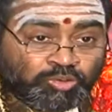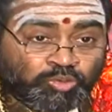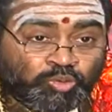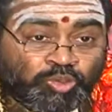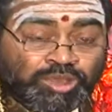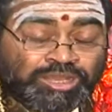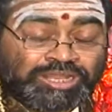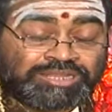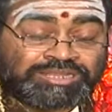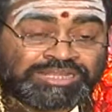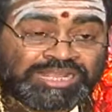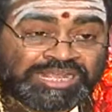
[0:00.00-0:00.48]

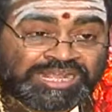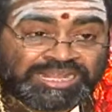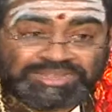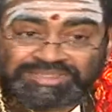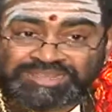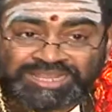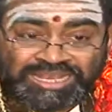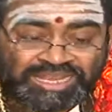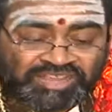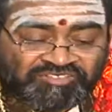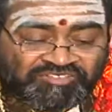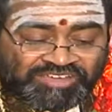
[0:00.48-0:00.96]
కొలత
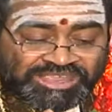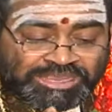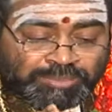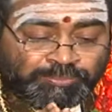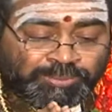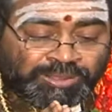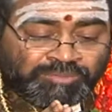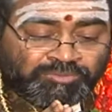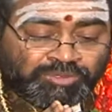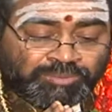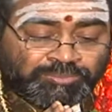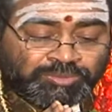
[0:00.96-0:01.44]
కందన
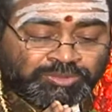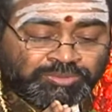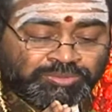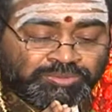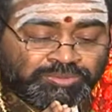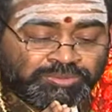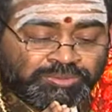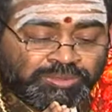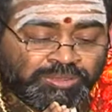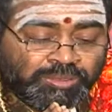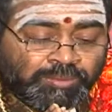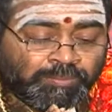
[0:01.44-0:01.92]
వైభవము
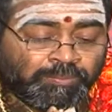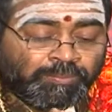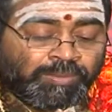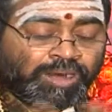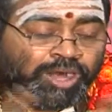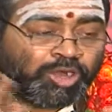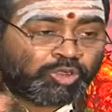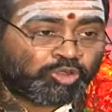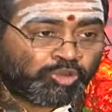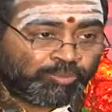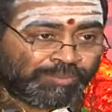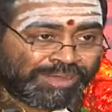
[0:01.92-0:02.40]

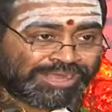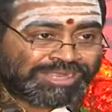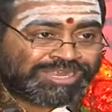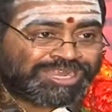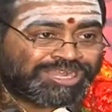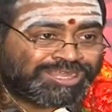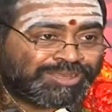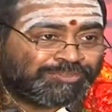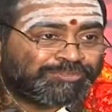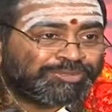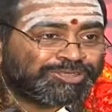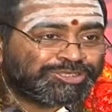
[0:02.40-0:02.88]
మాకు
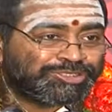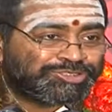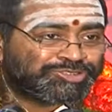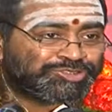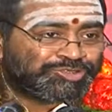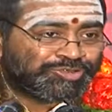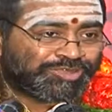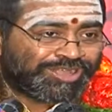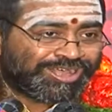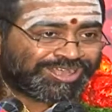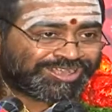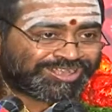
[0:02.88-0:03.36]

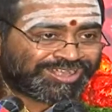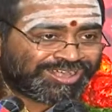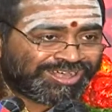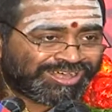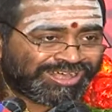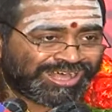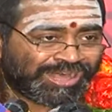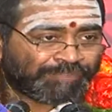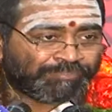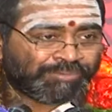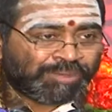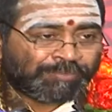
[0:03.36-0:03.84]
మంగళములిచ్చుగాక
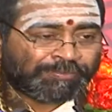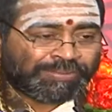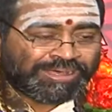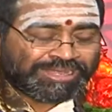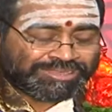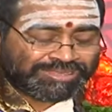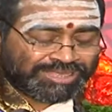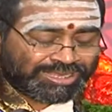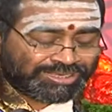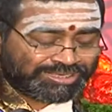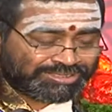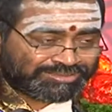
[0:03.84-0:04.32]
అమ్మ
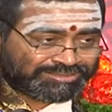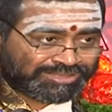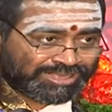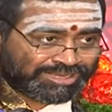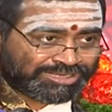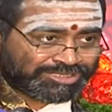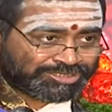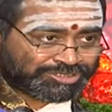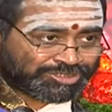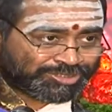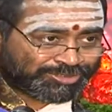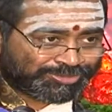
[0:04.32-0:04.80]
పాదాలను
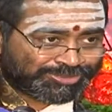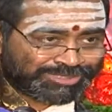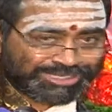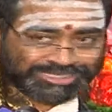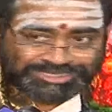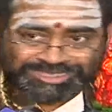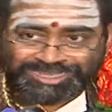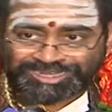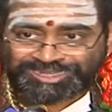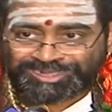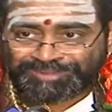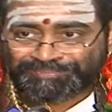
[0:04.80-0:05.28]
తలంచుకుంటే
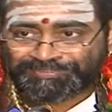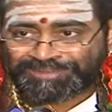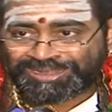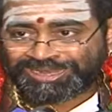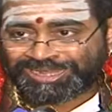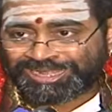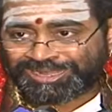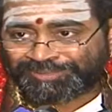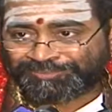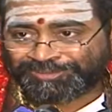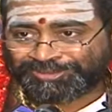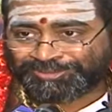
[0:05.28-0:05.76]
చాలని
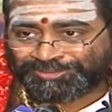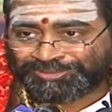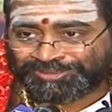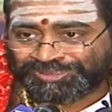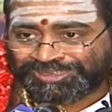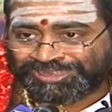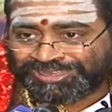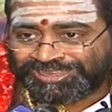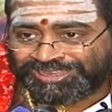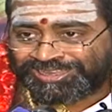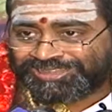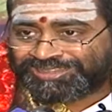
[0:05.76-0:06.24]
మంగళములు
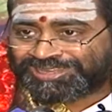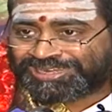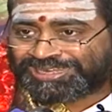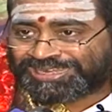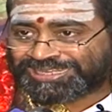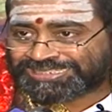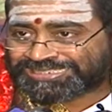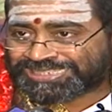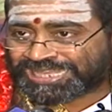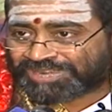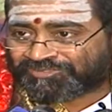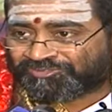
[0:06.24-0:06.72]

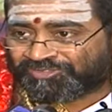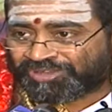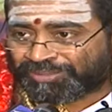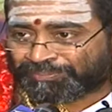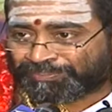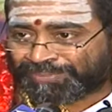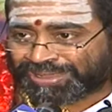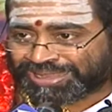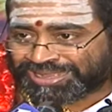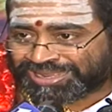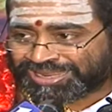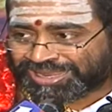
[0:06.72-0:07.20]
ఎందుకంటే సర్వ
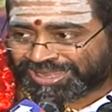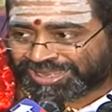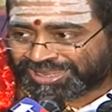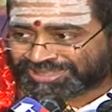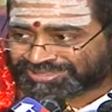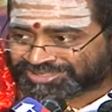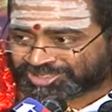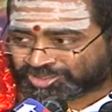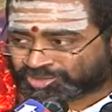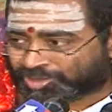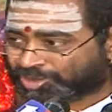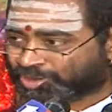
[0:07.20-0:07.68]
మంగళ
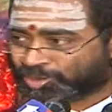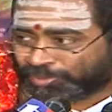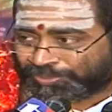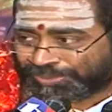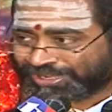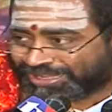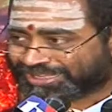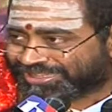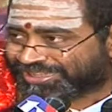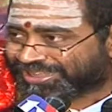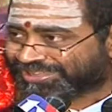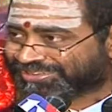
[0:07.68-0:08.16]

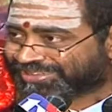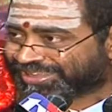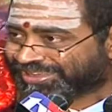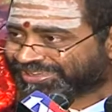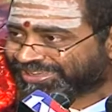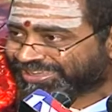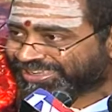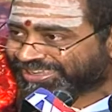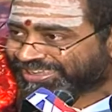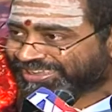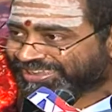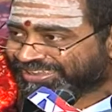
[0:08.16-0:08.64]
స్వరూపిణి కదా
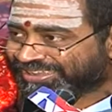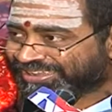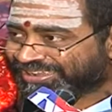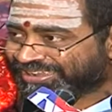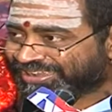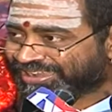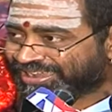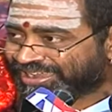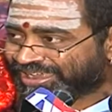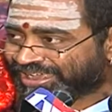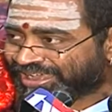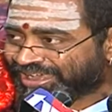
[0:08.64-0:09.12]
తల్లి
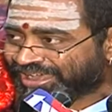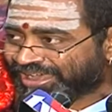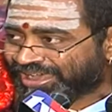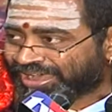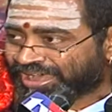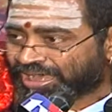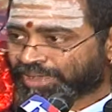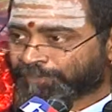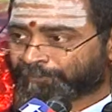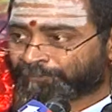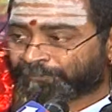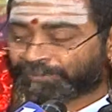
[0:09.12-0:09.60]

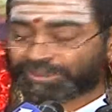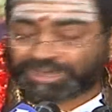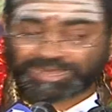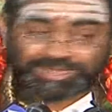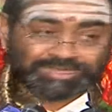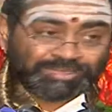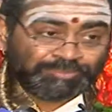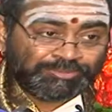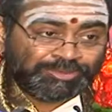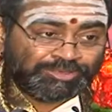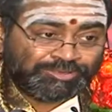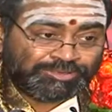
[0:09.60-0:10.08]
ఆ
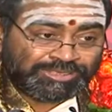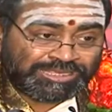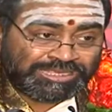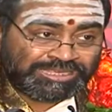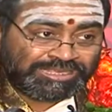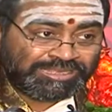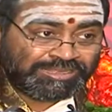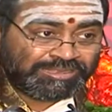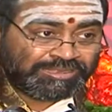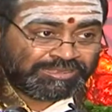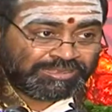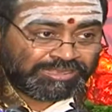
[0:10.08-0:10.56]
పాదములకి
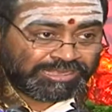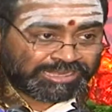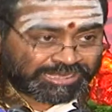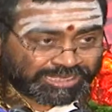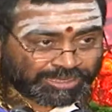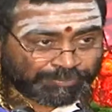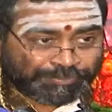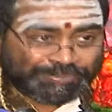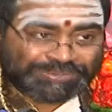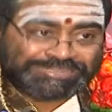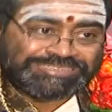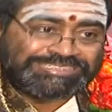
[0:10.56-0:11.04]

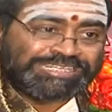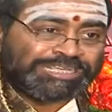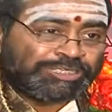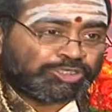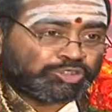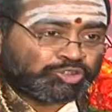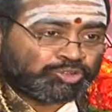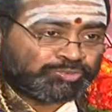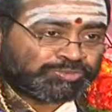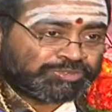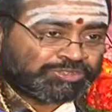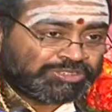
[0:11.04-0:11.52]
ఇక్కడ ప్రత్యేక
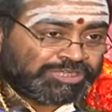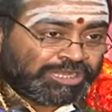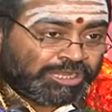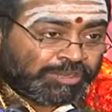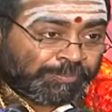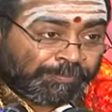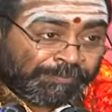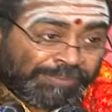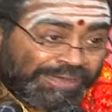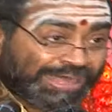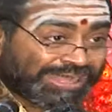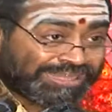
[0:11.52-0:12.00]

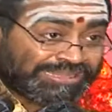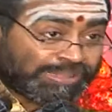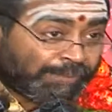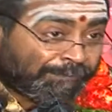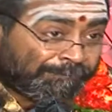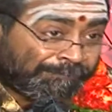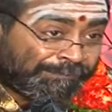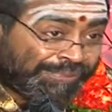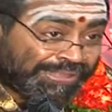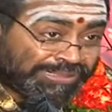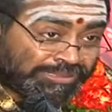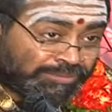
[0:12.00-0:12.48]
చూపిస్తున్నారు పాద
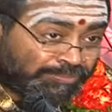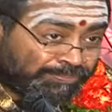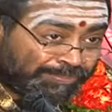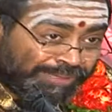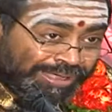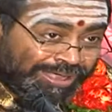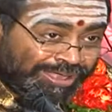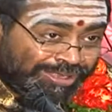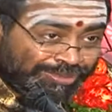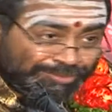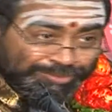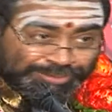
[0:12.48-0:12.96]

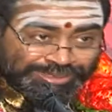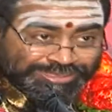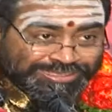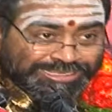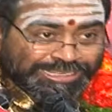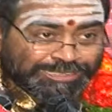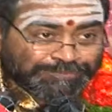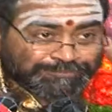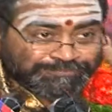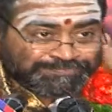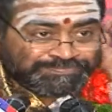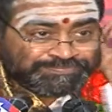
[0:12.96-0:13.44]
పద్మాలు అంట